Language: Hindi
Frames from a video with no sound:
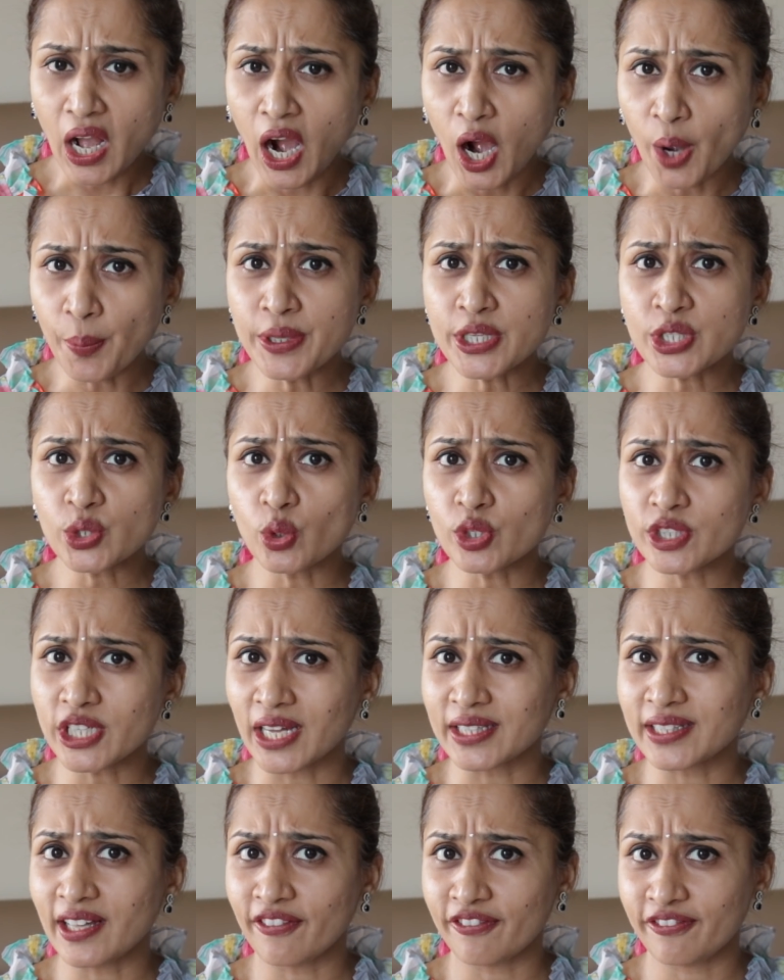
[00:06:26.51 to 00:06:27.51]
अब इसको
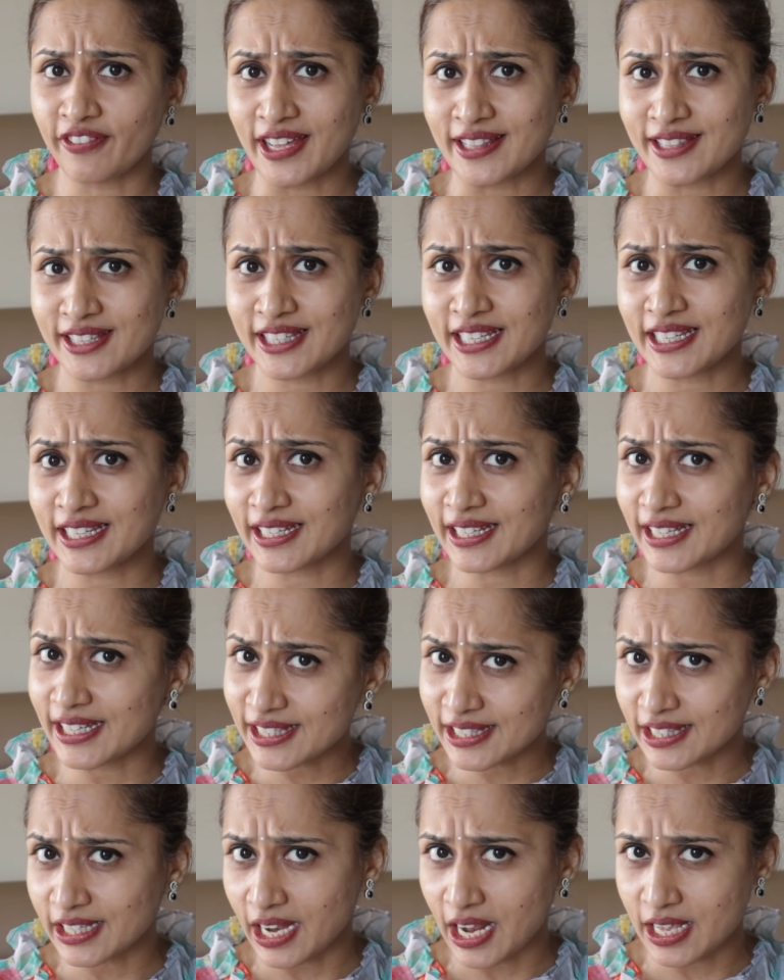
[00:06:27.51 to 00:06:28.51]
ज़्यादा फैंसी
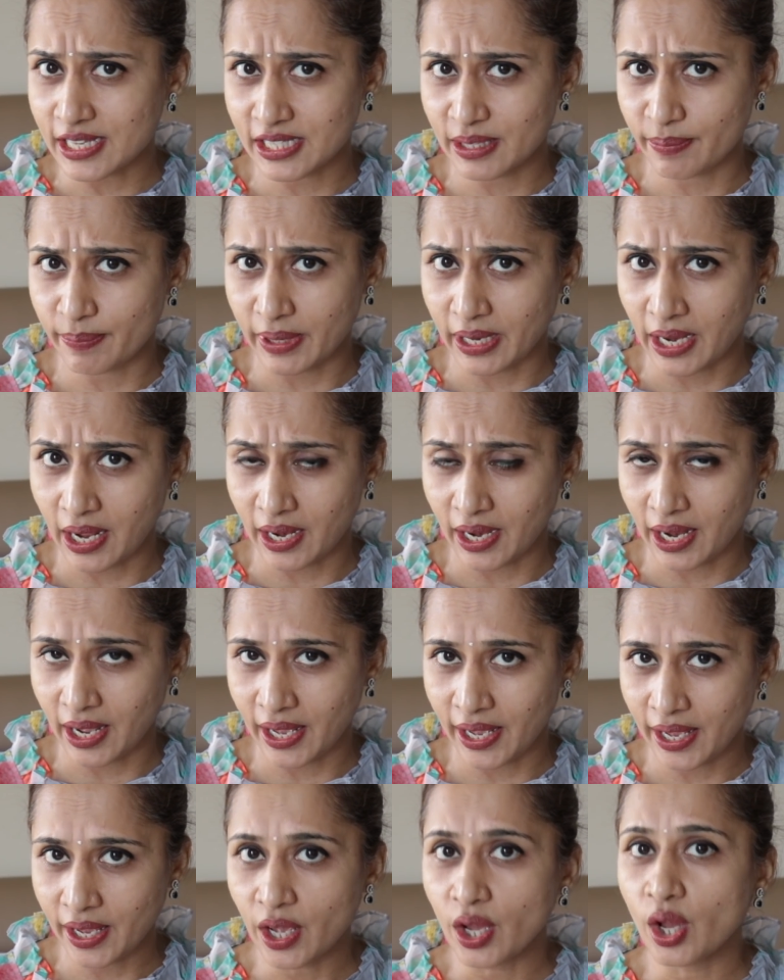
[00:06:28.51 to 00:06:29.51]
किस तरह से बनाना
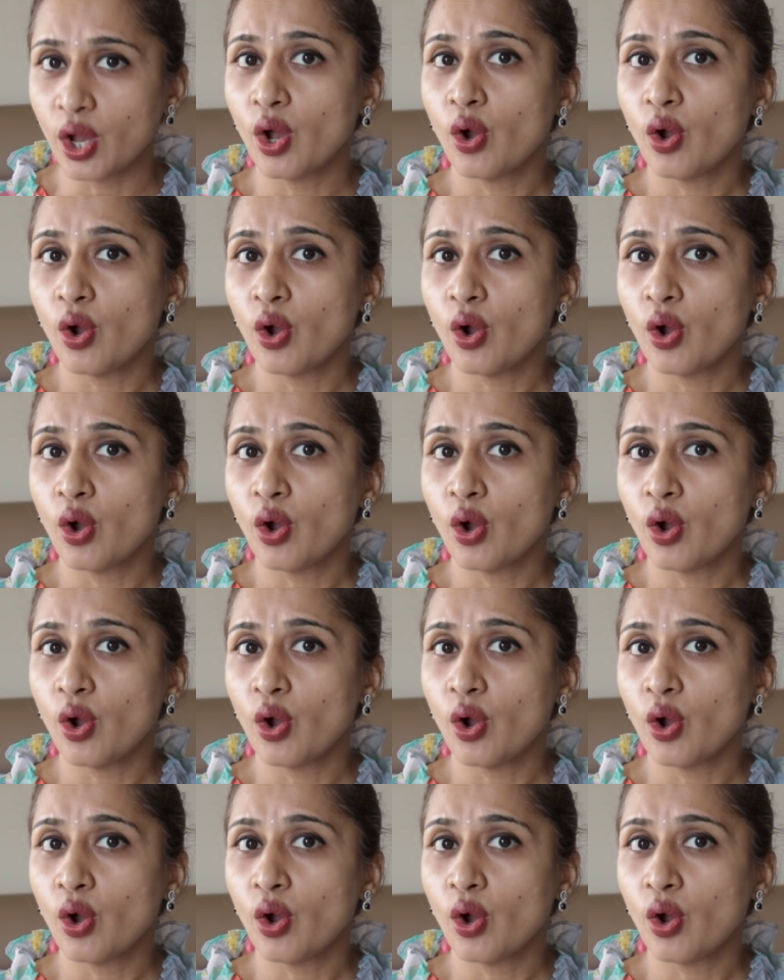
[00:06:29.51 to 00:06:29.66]
है